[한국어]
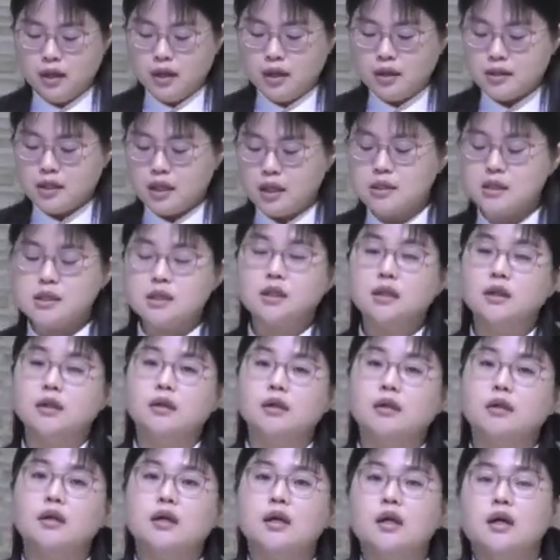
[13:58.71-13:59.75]

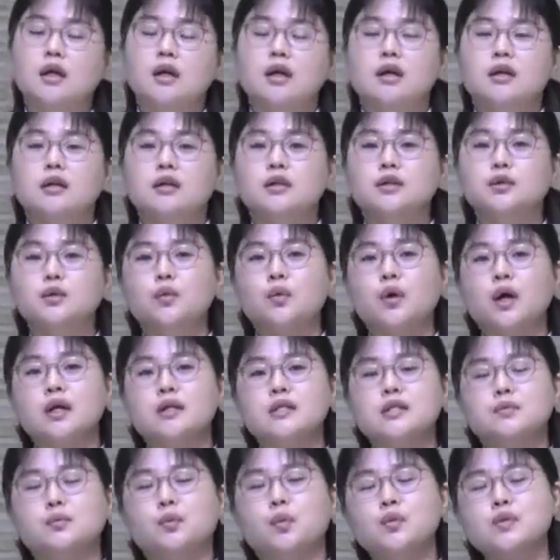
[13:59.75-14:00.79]
사실 그동안
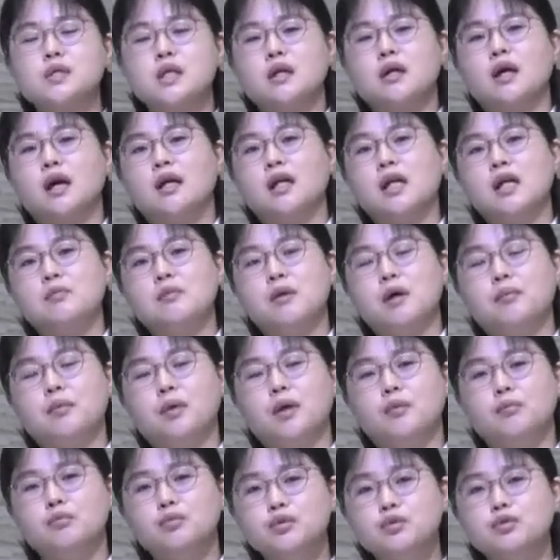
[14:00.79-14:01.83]
이제 모세가 하나님
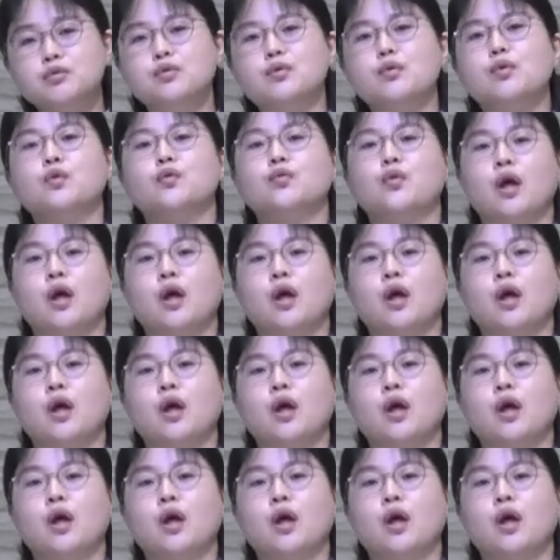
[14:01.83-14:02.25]
앞에 묻고